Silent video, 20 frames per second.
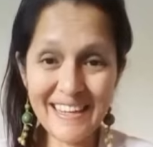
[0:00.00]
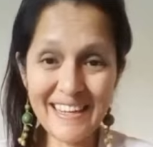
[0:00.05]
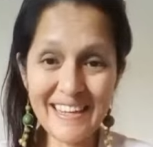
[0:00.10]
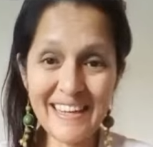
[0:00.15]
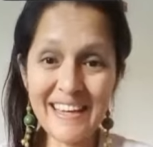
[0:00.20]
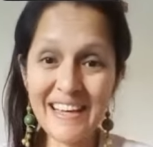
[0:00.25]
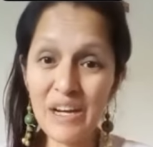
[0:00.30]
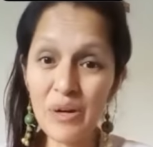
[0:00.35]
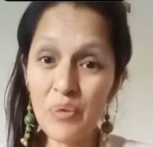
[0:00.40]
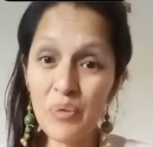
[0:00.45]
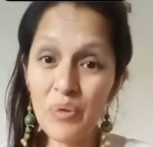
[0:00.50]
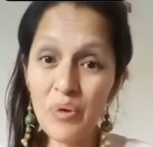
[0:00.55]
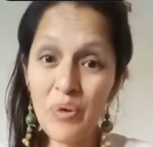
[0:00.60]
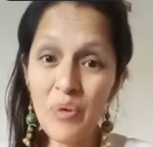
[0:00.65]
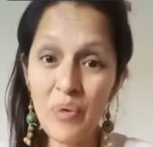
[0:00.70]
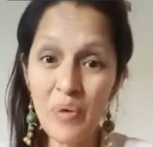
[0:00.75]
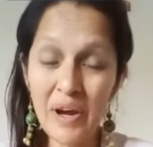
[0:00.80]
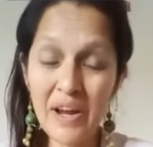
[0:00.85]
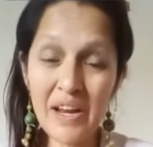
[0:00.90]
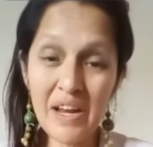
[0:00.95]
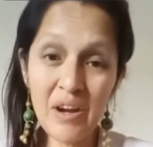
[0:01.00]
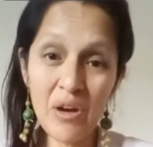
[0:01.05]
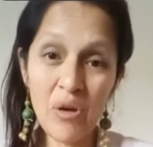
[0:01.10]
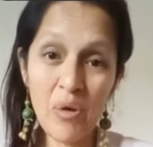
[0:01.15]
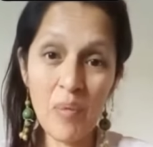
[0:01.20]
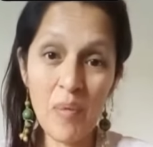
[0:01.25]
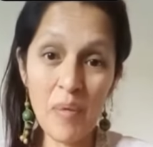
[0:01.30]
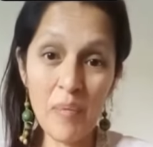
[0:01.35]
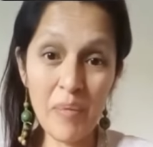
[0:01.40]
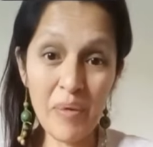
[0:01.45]
en algunos lugares
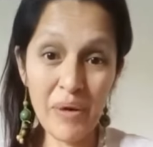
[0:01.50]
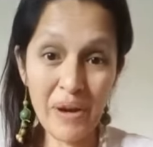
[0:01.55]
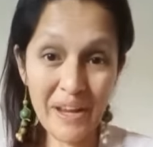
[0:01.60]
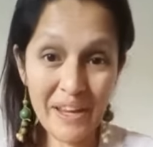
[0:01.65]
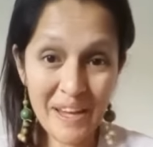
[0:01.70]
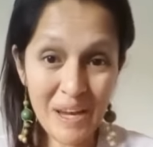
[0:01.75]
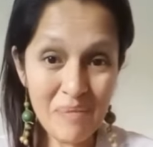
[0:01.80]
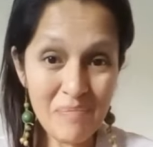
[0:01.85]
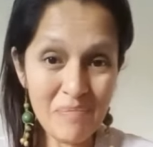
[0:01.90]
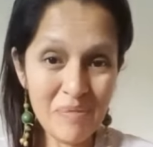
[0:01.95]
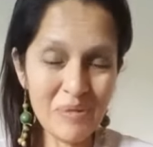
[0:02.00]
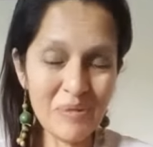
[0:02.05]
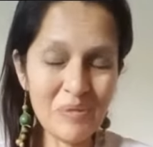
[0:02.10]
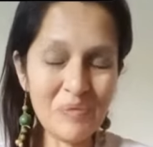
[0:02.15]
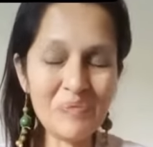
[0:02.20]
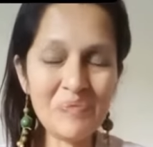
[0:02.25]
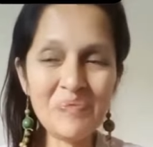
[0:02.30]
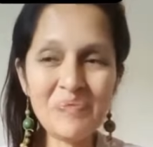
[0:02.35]
como por ejemplo